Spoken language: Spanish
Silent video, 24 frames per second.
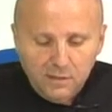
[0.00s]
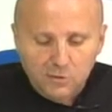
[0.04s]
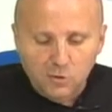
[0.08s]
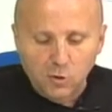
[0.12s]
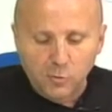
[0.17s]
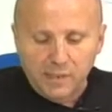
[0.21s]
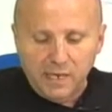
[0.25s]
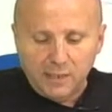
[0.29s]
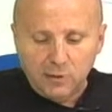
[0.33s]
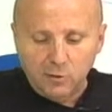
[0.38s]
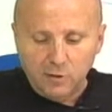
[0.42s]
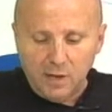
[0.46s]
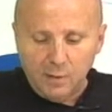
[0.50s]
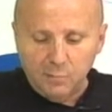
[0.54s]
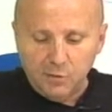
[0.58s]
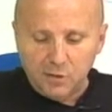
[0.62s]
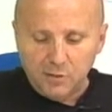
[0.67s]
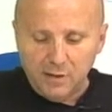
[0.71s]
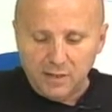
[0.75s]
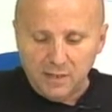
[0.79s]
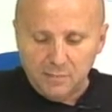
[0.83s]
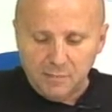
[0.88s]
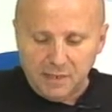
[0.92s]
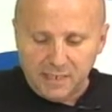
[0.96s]
dominando la
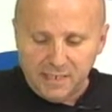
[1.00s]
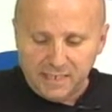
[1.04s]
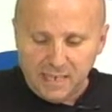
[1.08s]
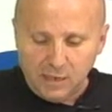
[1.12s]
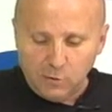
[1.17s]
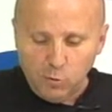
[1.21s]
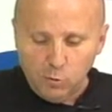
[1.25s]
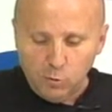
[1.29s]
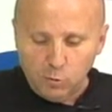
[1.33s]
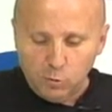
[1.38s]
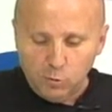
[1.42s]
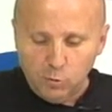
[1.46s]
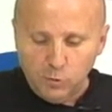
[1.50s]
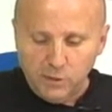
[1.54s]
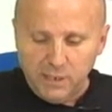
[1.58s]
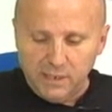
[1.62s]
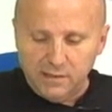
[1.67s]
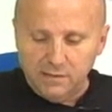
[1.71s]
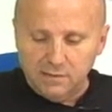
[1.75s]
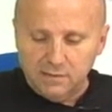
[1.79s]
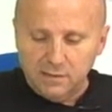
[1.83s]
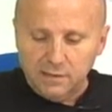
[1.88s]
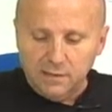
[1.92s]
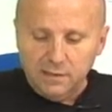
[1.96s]
prueba de manera
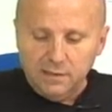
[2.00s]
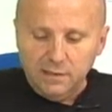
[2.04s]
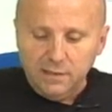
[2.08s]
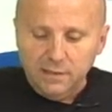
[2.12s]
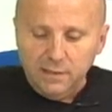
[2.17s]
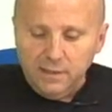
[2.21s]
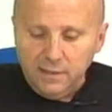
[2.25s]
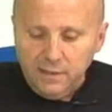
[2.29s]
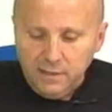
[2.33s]
concluyente.